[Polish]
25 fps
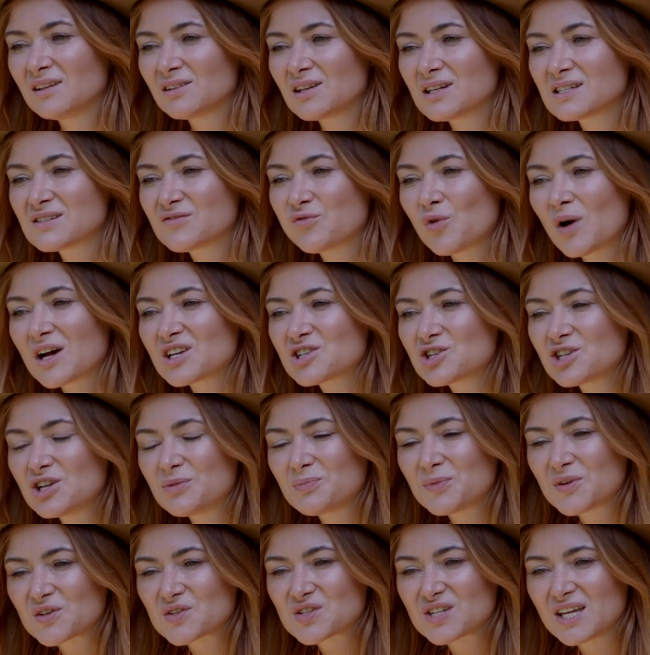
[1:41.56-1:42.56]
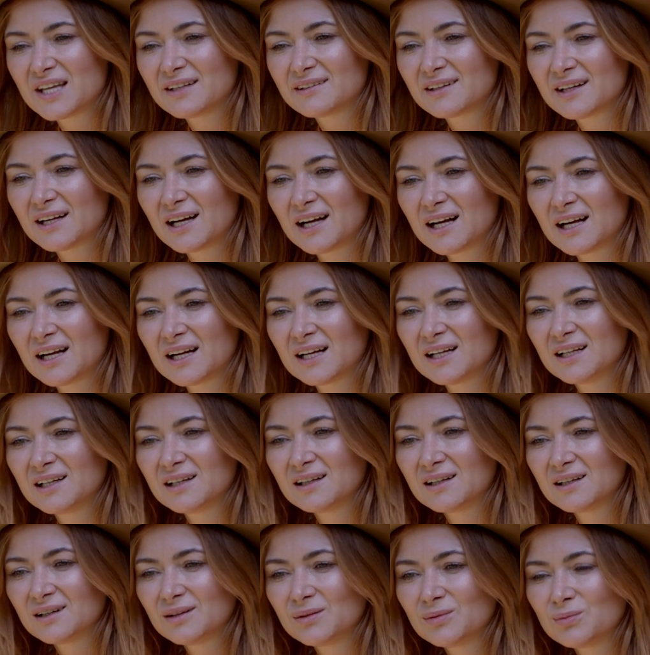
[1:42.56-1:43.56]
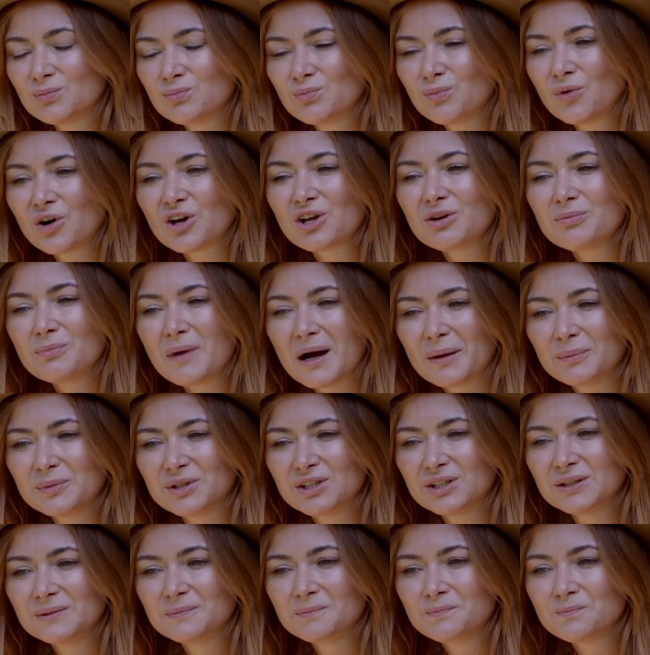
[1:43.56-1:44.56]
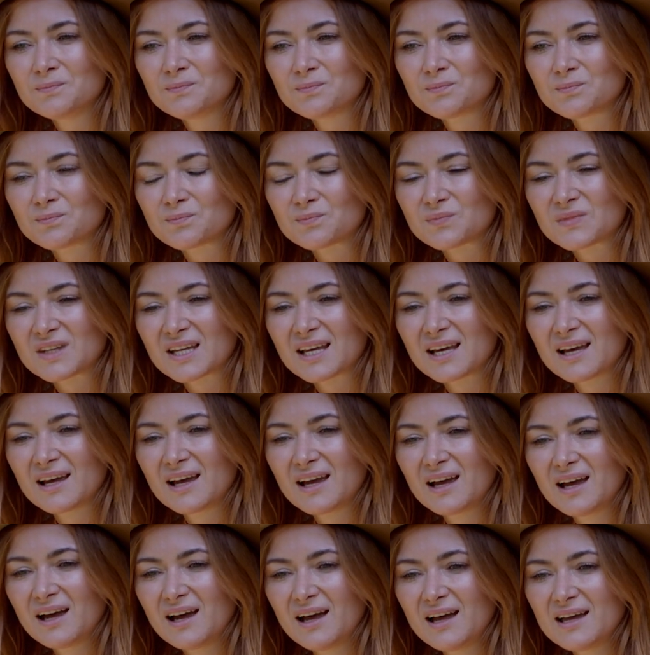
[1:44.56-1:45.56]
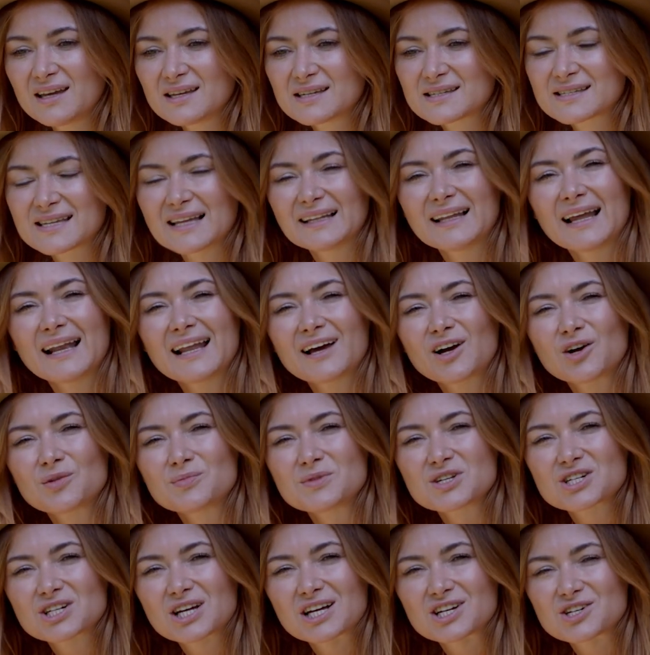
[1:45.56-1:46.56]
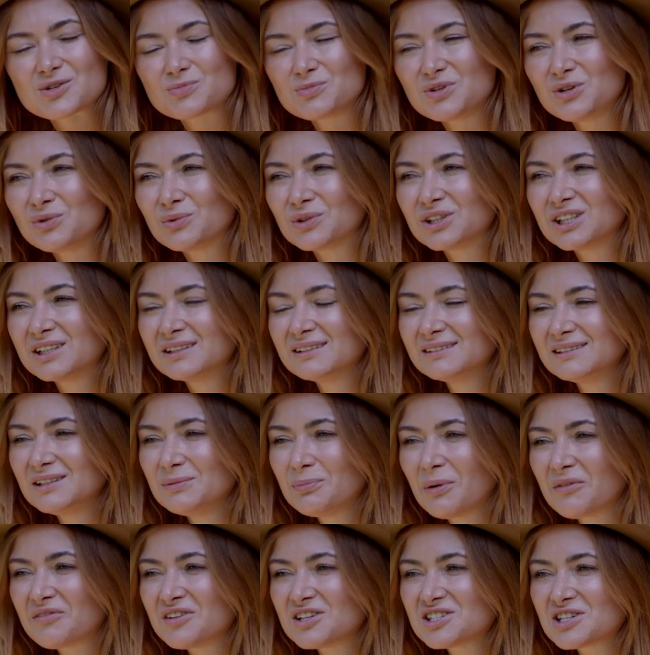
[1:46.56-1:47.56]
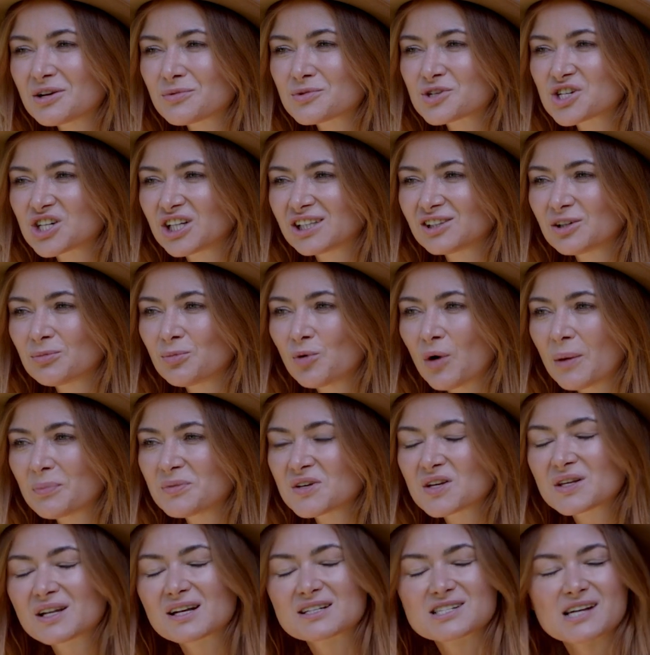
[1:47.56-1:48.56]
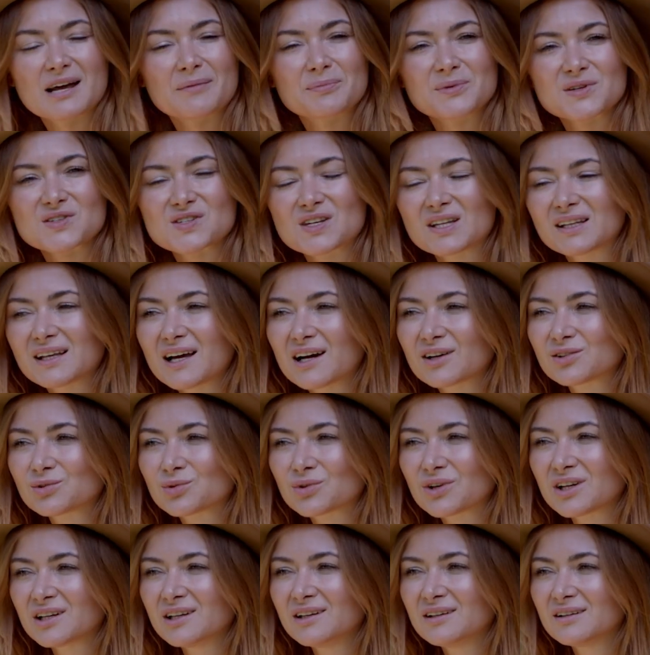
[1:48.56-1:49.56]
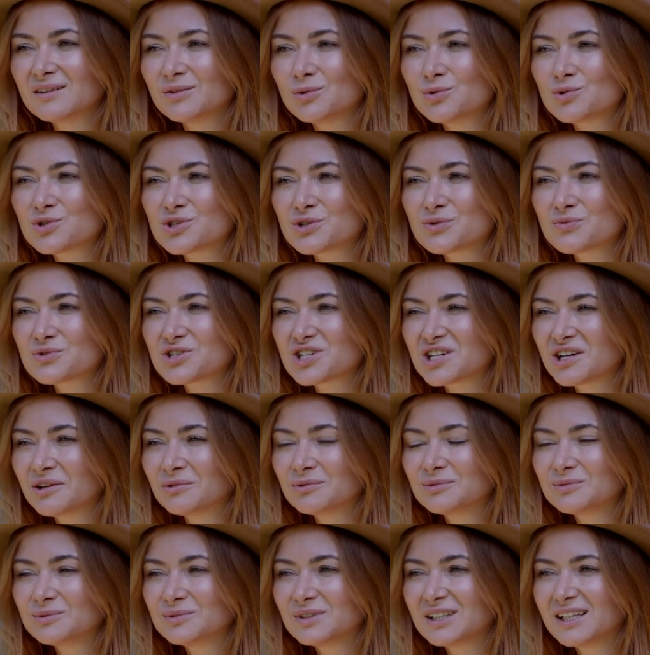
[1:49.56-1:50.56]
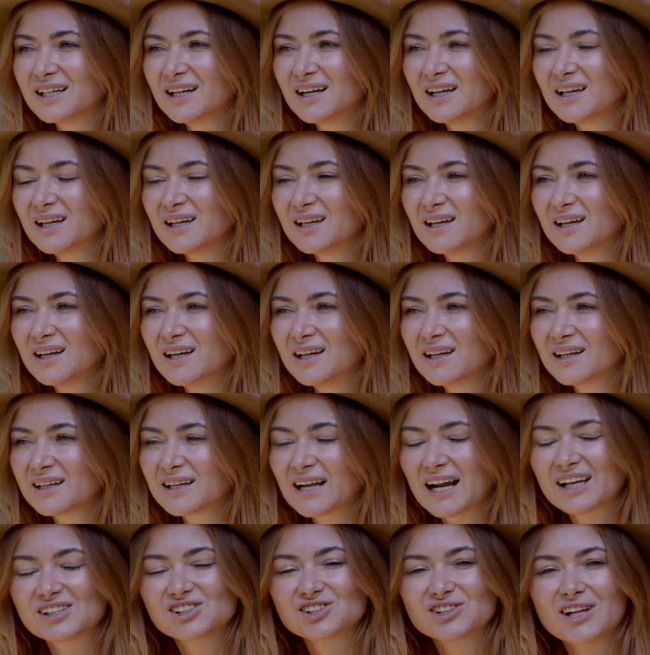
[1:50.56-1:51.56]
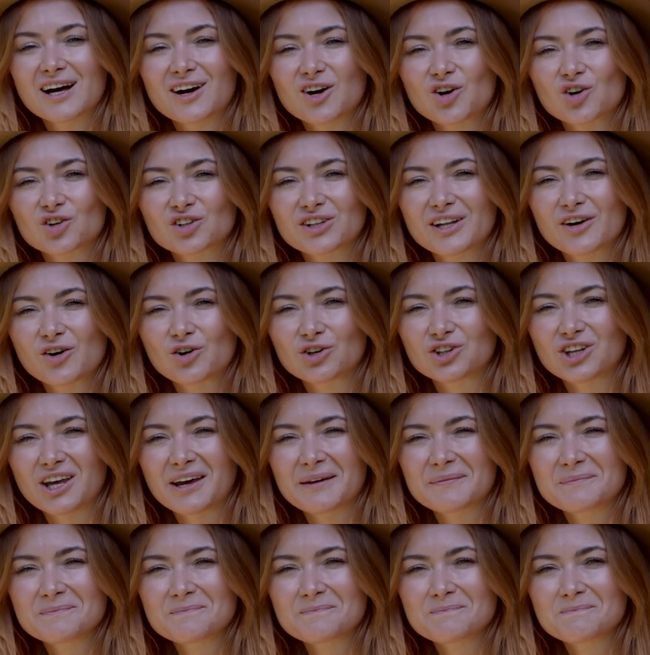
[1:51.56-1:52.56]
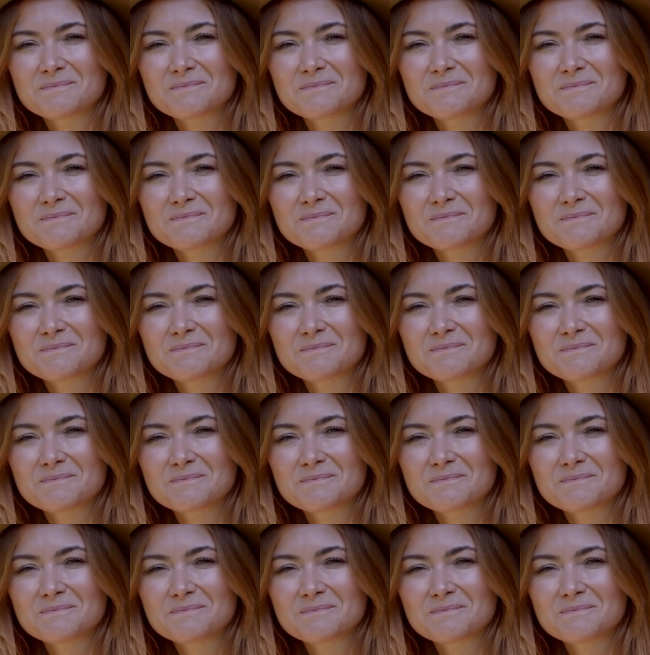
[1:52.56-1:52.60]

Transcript: to jest właśnie piosenka mojej mamy Za daleko mieszkasz miły i powiedział, że to była pierwsza piosenka, której uczył się grać na akordeonie.